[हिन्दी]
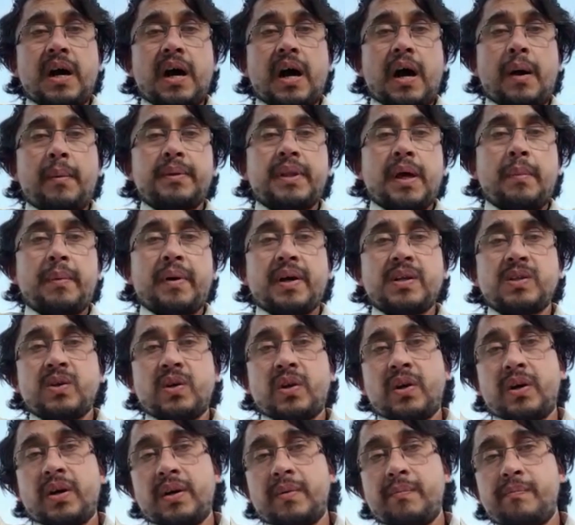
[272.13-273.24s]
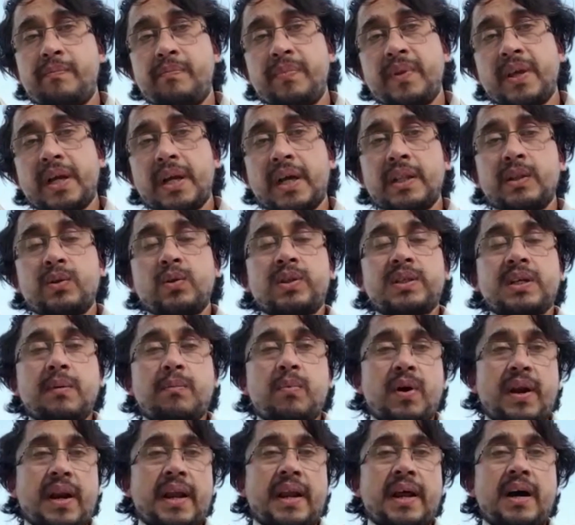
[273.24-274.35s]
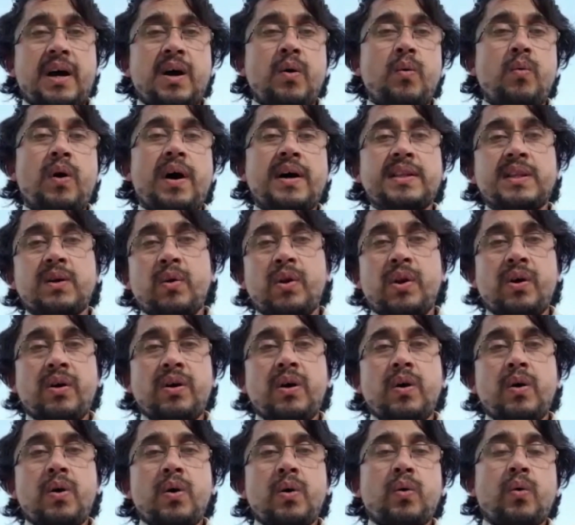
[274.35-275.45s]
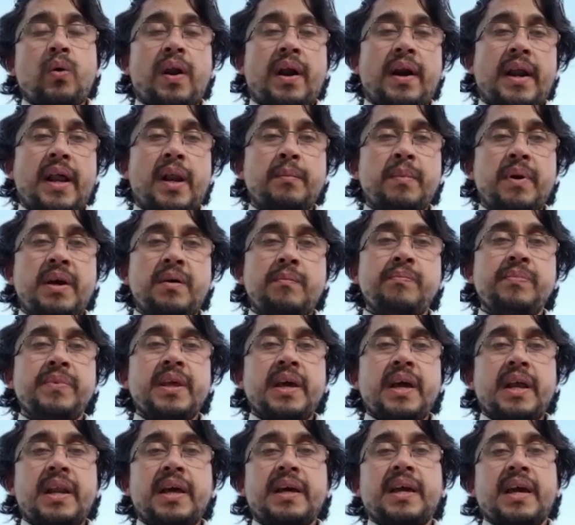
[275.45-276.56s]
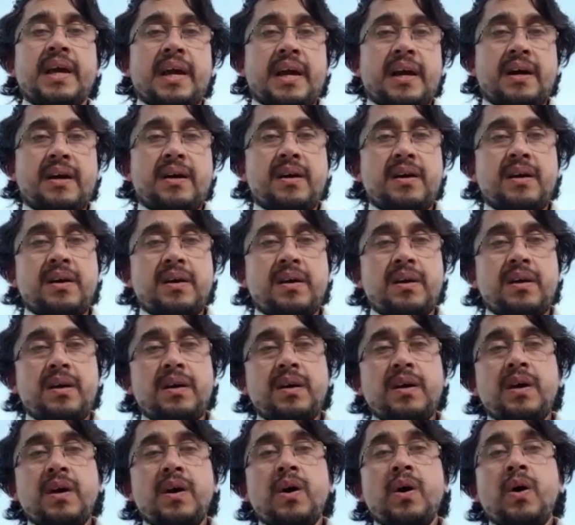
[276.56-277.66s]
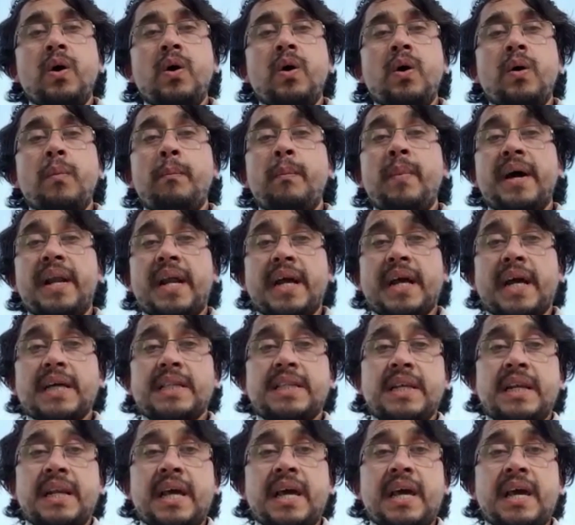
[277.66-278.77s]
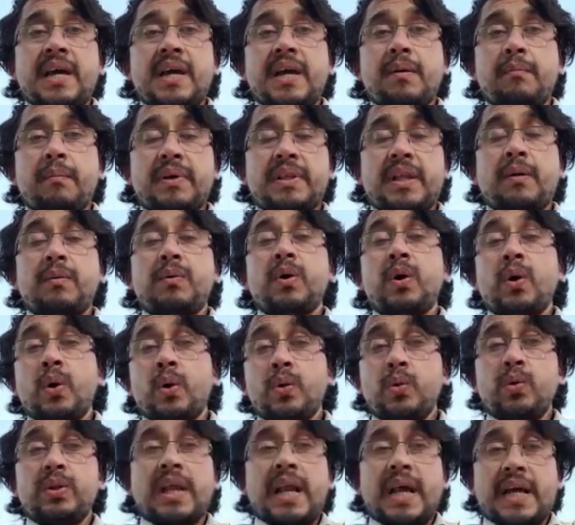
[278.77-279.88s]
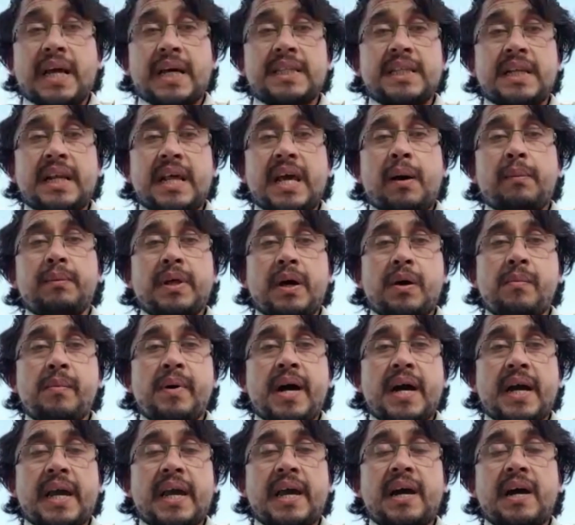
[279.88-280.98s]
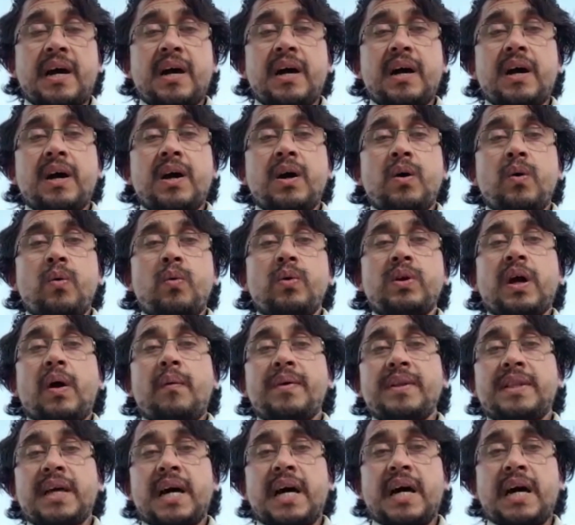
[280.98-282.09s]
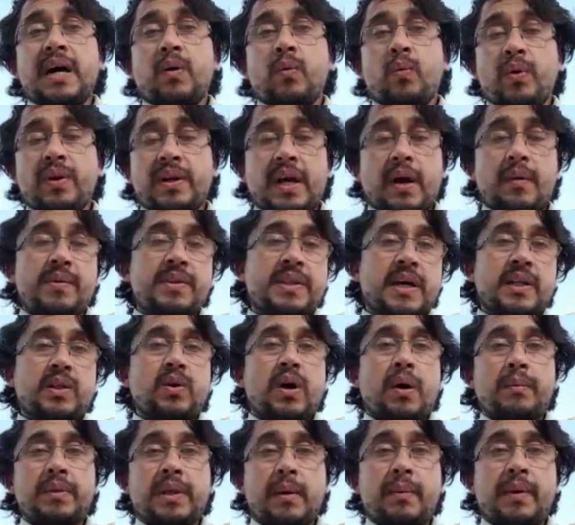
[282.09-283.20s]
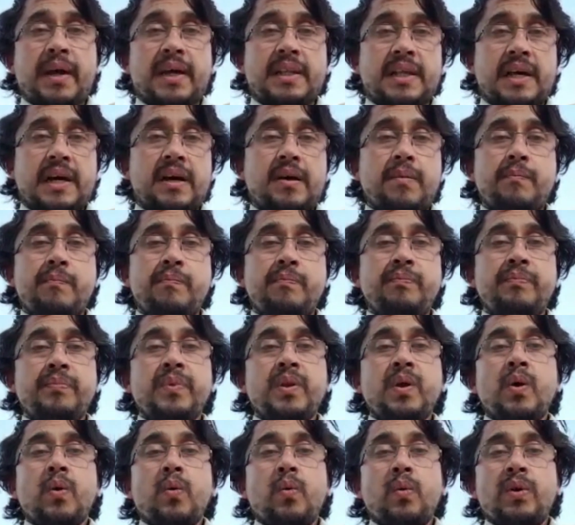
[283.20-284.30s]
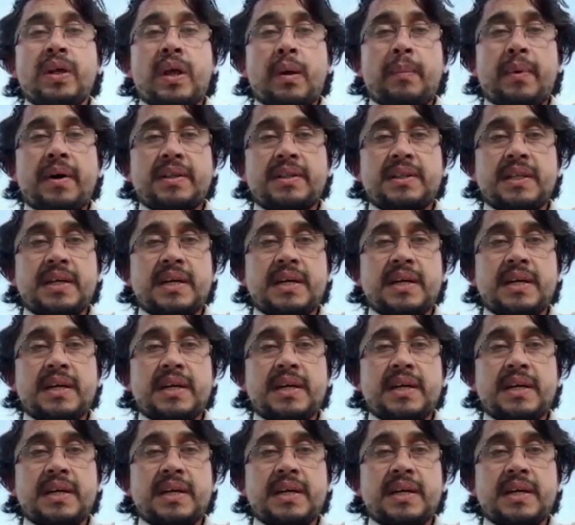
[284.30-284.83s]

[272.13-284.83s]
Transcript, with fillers: अबुदाबी का जो ना गंदुज का बॉर्डर है ना वहाँ से वो लोग क्वारंटाइन में लेके गया मेरा कसिन ने मतलब दूसरे कसिन ने अबुदाबी में आ गया उनका वीसा उनका वीसा तो अबुदाबी का था उनके पास